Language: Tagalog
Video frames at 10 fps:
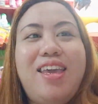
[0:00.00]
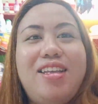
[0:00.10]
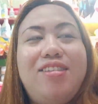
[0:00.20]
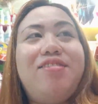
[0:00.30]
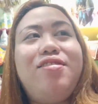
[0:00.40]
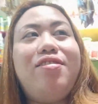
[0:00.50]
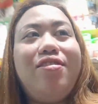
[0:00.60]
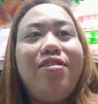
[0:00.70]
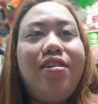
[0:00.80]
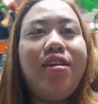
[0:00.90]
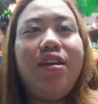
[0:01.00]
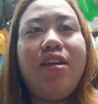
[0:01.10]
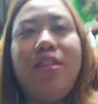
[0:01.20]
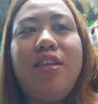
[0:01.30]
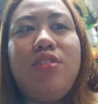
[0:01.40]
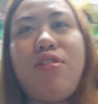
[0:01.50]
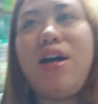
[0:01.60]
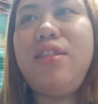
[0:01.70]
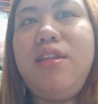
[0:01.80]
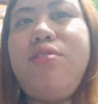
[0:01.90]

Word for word: Ayan. So dito nga din